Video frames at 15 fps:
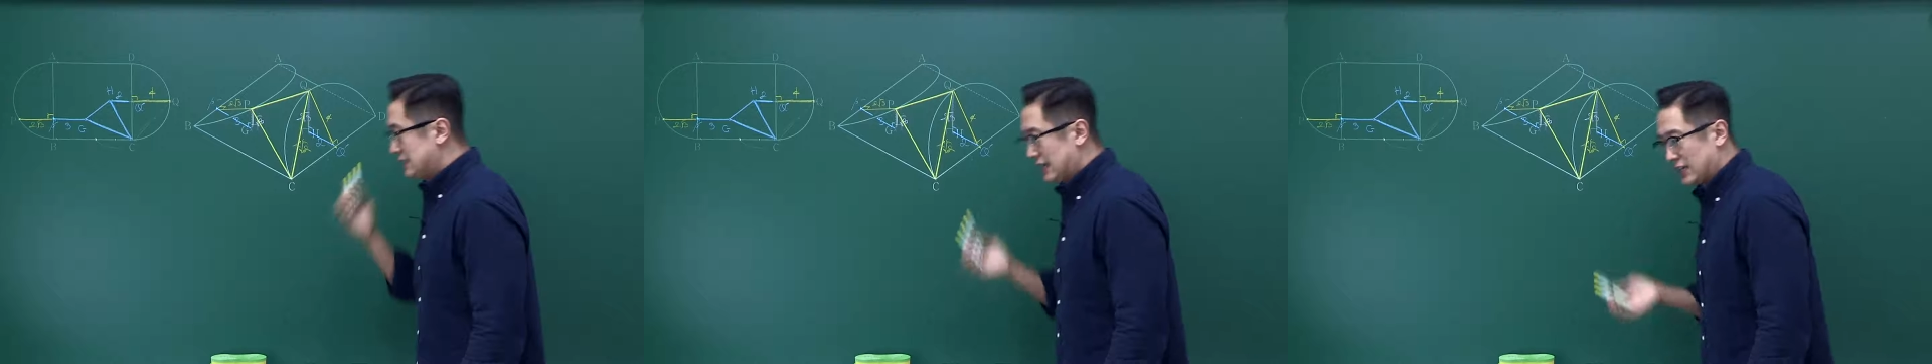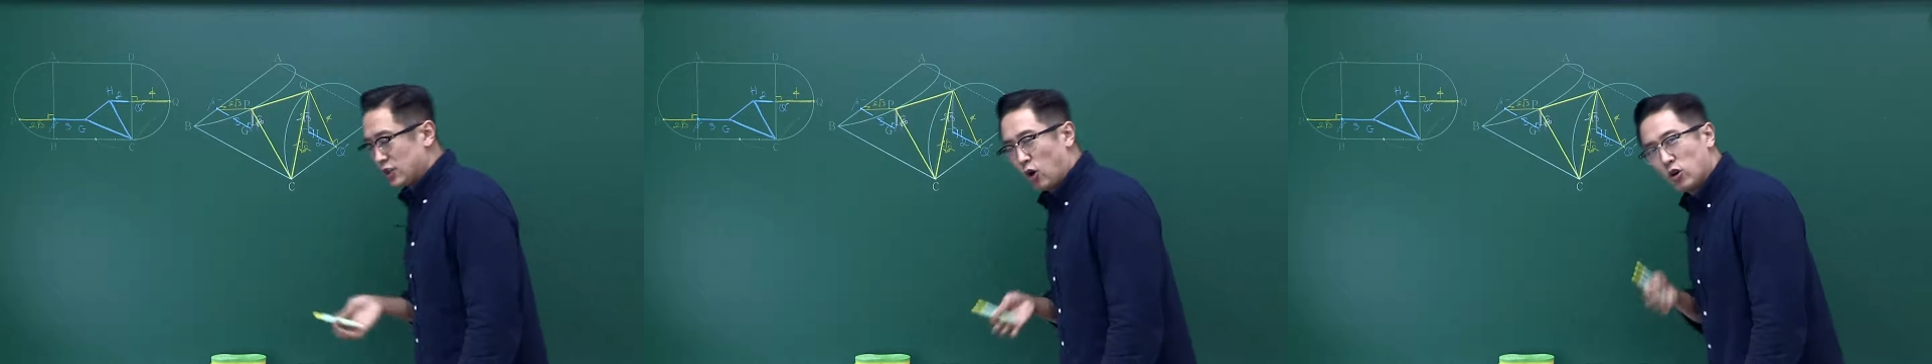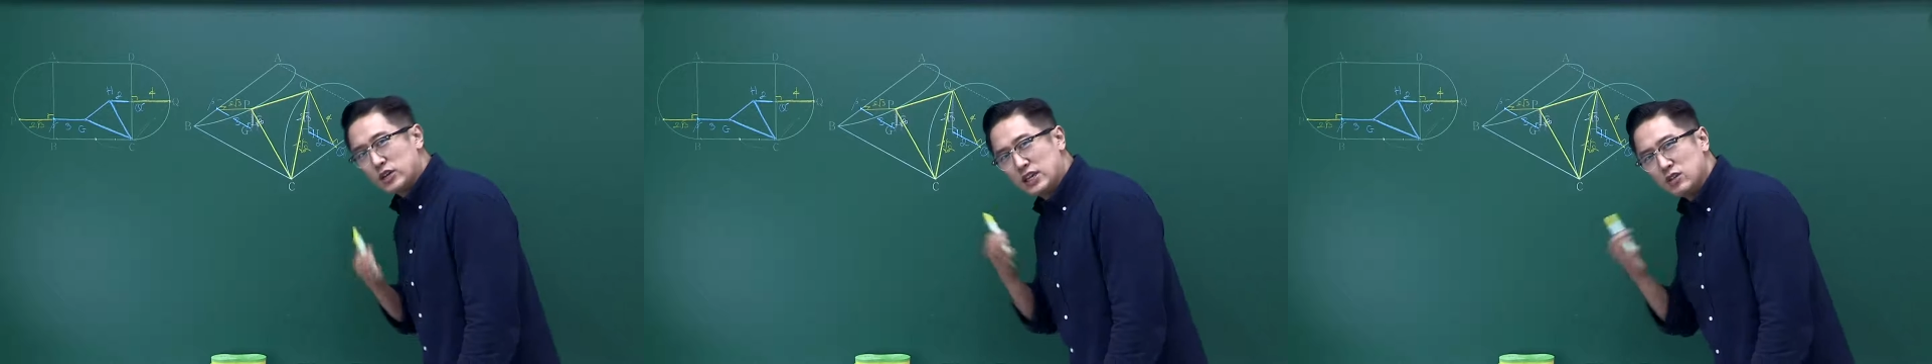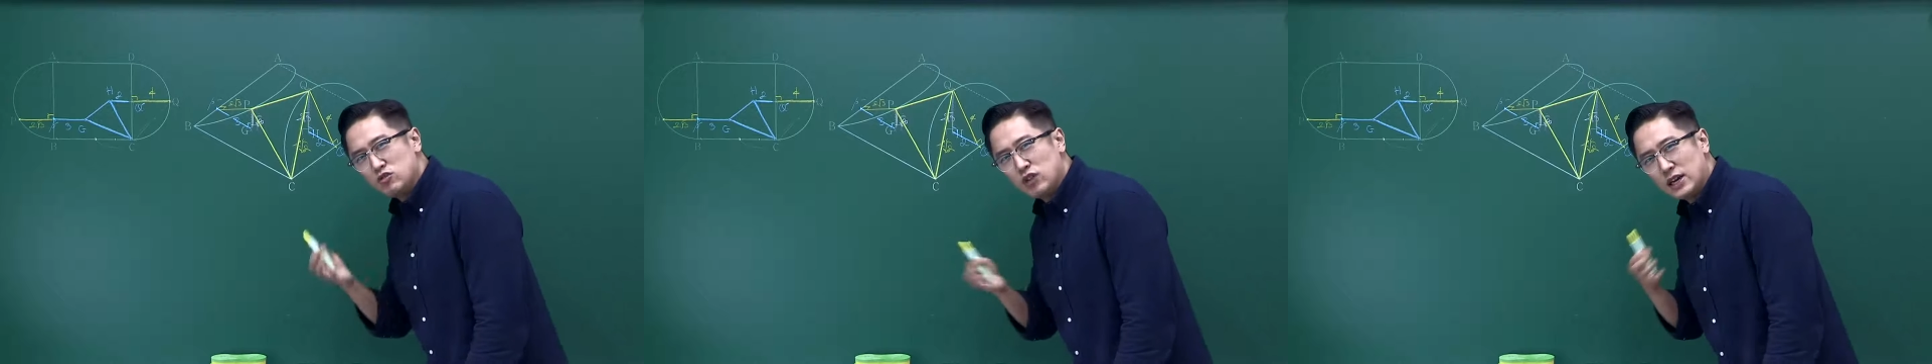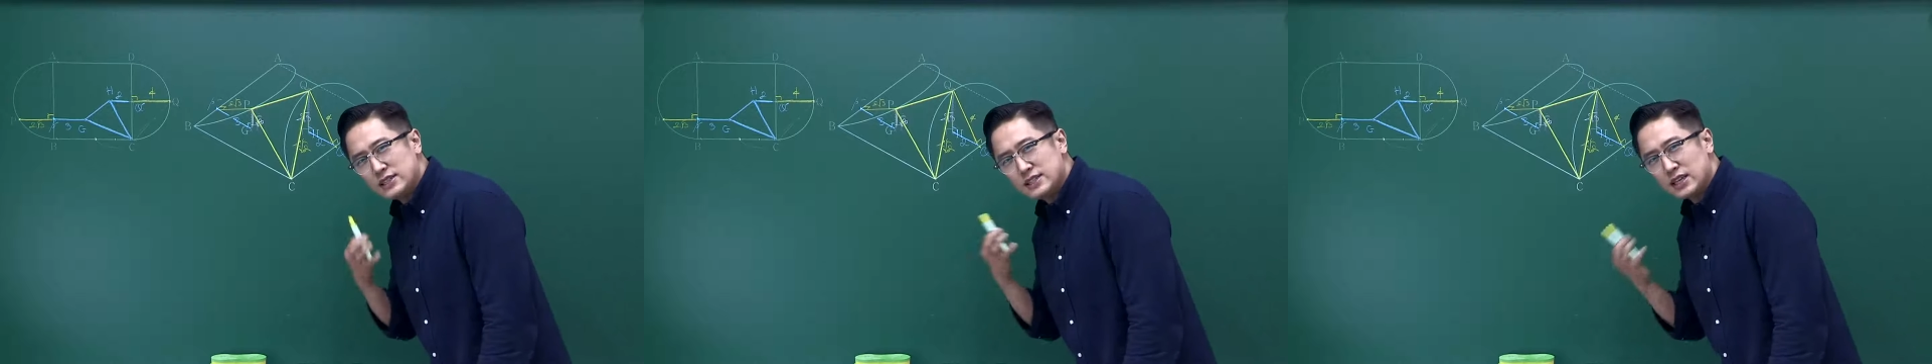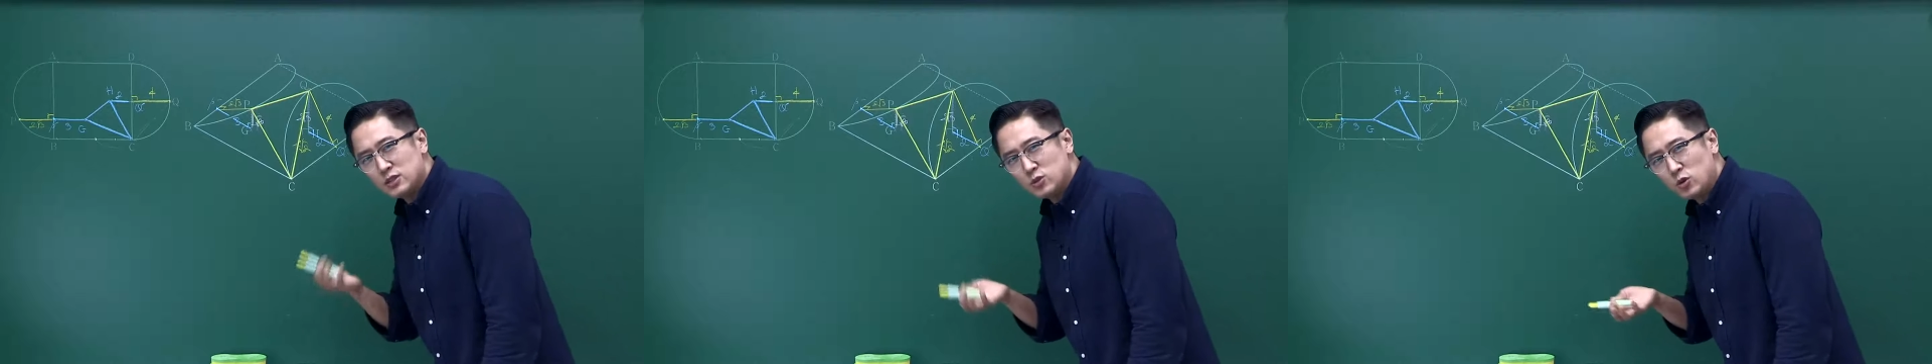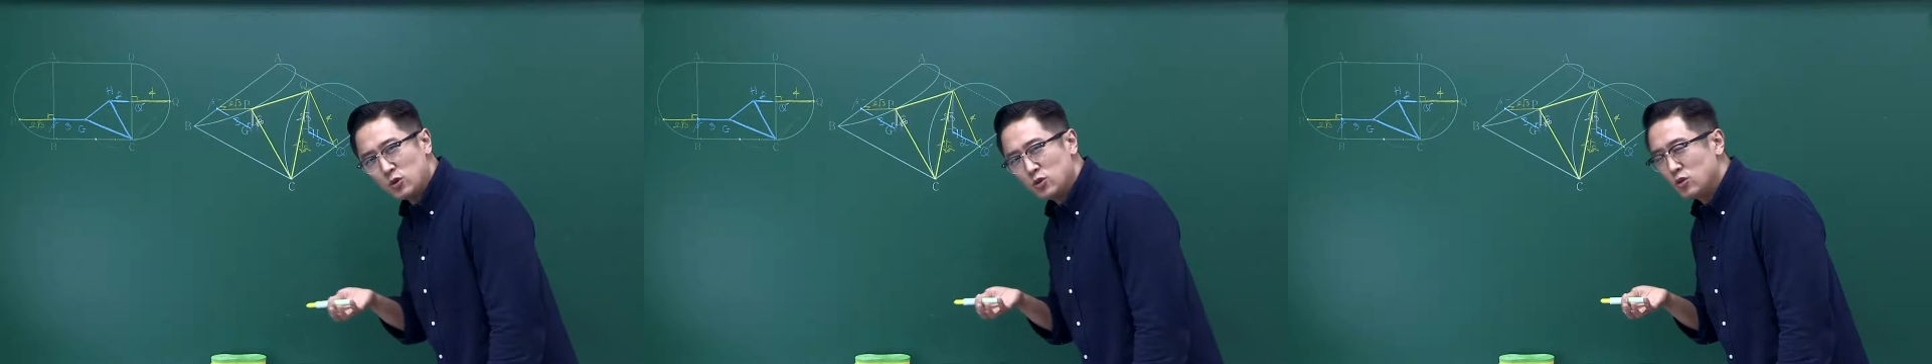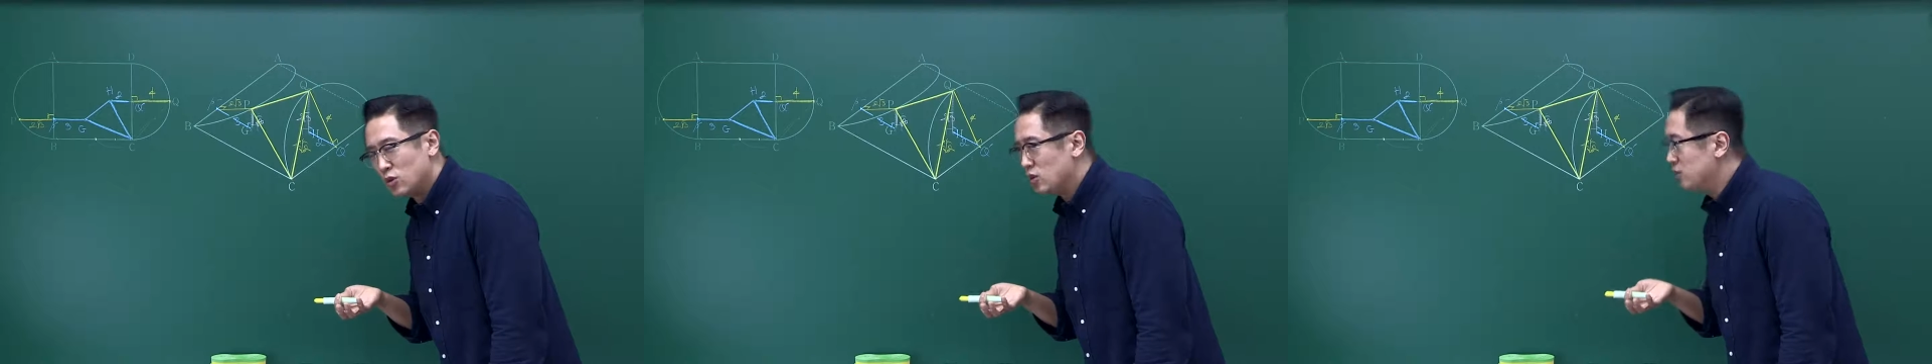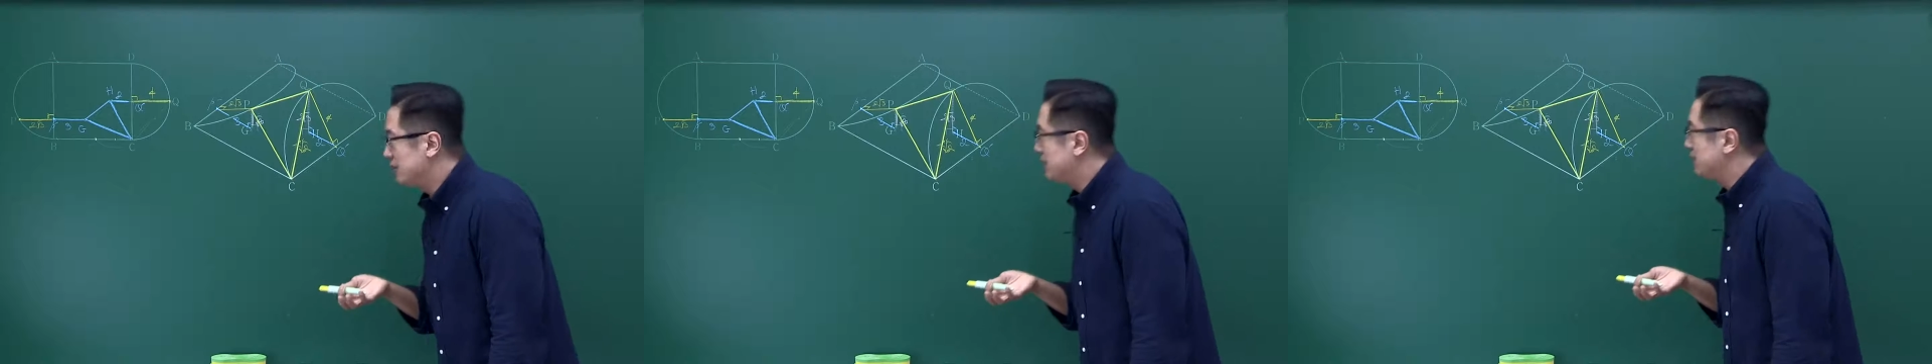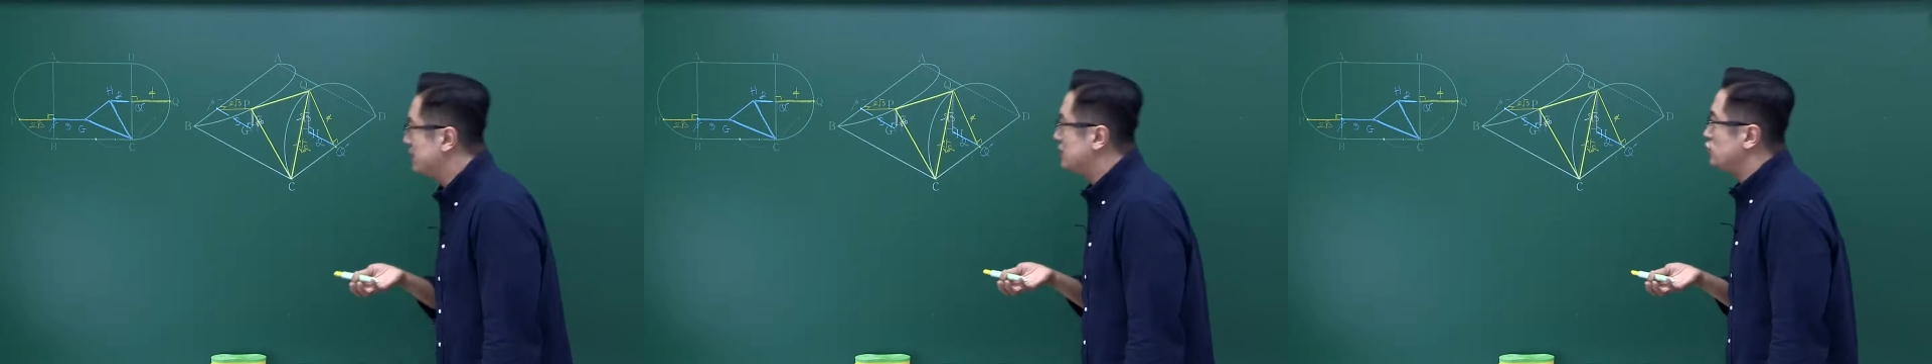자 여기 구하는 게
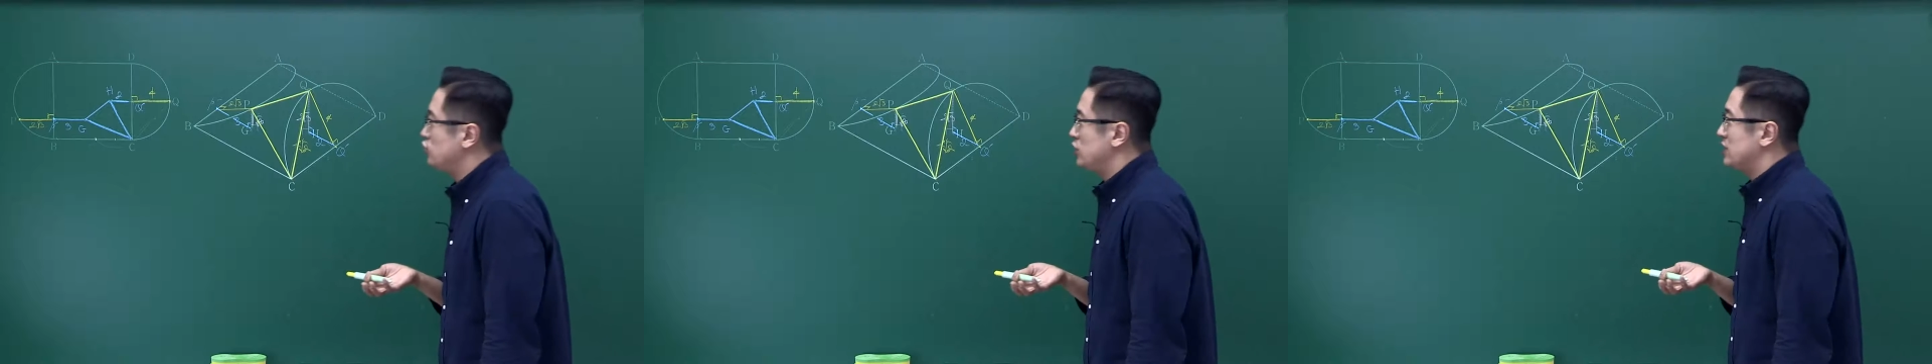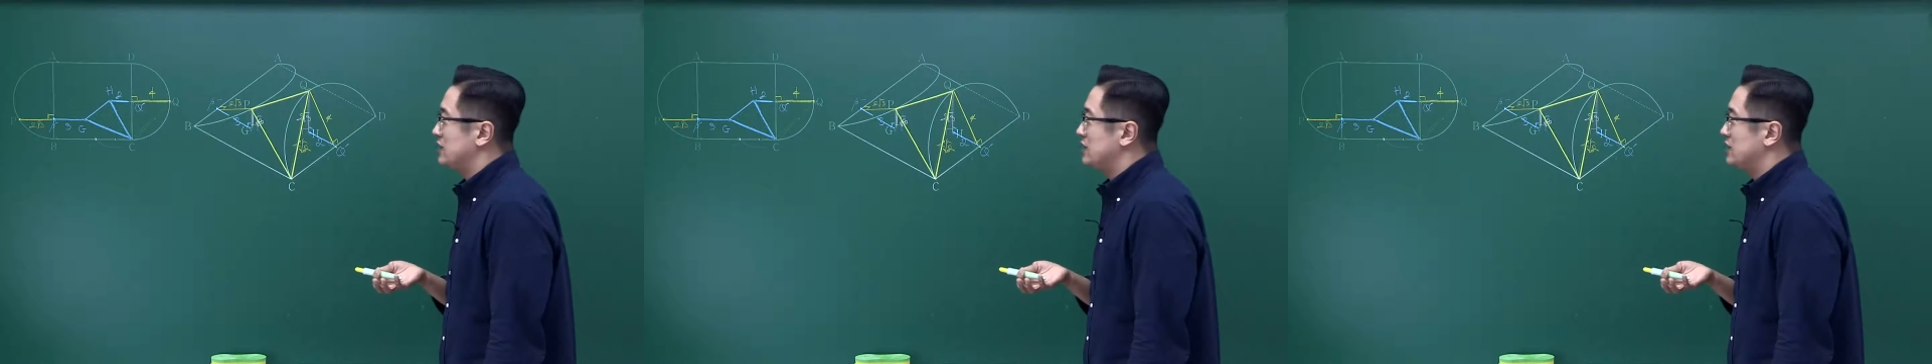조금 힘들 수